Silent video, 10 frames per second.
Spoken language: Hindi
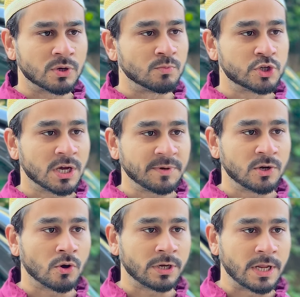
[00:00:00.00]
मुझे अब ये
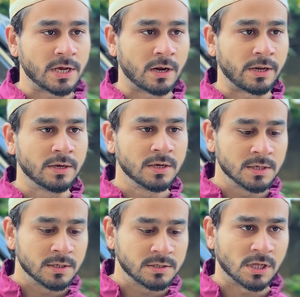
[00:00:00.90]
नौकरी नहीं करनी
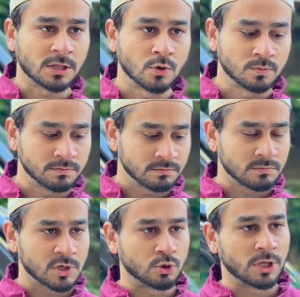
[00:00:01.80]
चलता हूँ
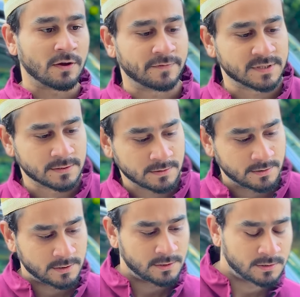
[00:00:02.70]
खुदा हाफिज
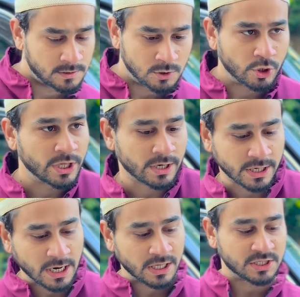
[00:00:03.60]
और ये रखिए गाड़ी की